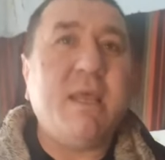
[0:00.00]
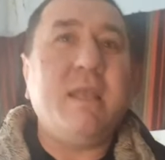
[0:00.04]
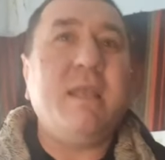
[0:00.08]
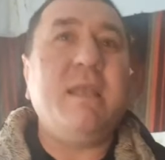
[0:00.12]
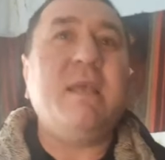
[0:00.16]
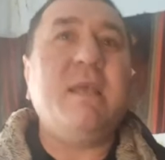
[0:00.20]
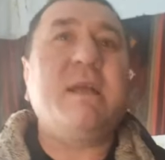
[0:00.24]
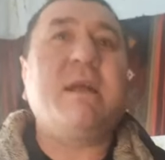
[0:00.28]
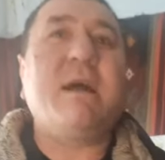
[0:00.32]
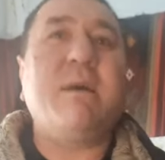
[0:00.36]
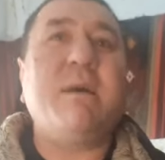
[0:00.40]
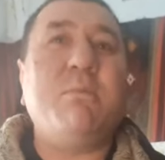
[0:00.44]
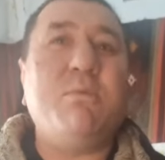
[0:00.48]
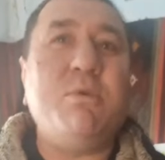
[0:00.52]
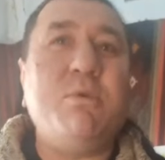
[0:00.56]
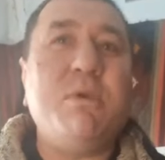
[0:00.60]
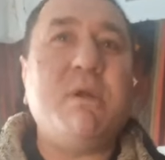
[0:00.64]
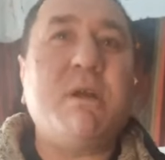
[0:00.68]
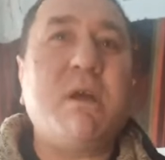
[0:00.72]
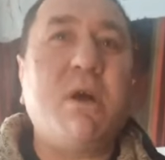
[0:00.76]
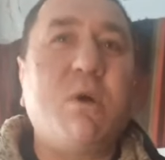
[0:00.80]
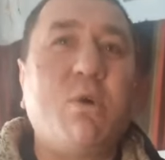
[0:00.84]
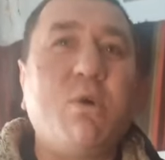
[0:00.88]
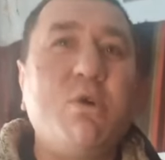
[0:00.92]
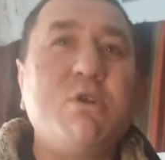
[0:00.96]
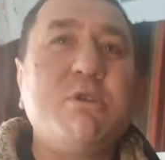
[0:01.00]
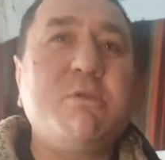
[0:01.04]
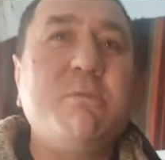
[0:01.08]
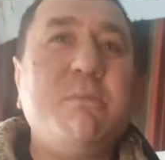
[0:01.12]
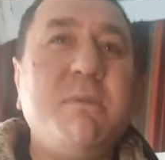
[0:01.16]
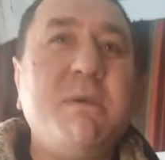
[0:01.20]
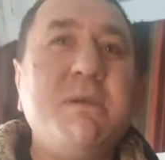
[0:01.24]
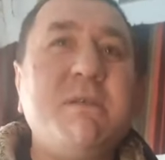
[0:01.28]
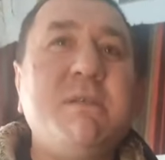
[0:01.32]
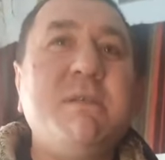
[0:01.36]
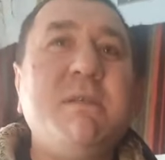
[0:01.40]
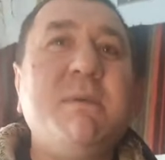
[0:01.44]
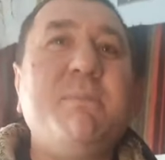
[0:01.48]
никому никакой
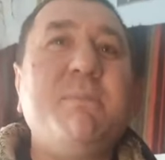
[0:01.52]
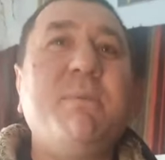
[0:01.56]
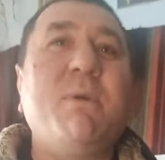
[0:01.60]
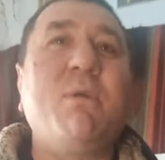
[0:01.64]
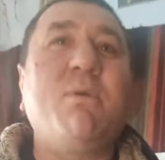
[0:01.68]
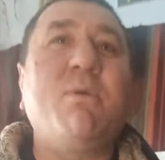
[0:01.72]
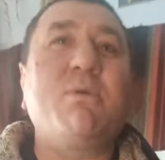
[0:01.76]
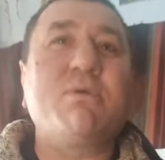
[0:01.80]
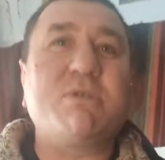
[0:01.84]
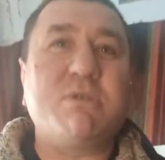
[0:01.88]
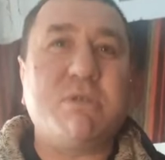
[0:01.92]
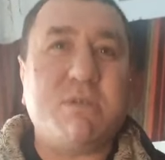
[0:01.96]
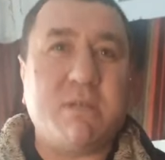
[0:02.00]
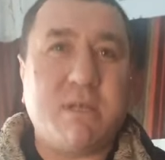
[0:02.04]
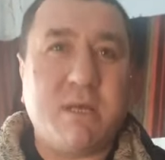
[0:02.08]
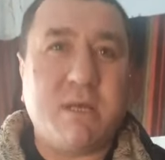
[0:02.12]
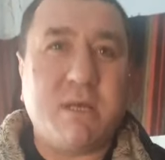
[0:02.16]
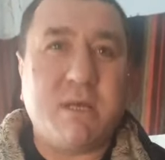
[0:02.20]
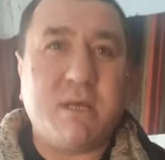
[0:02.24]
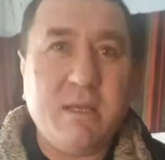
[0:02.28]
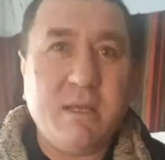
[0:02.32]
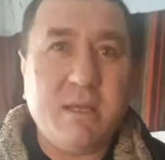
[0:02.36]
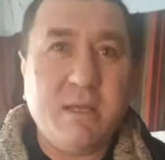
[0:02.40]
смесь не положено.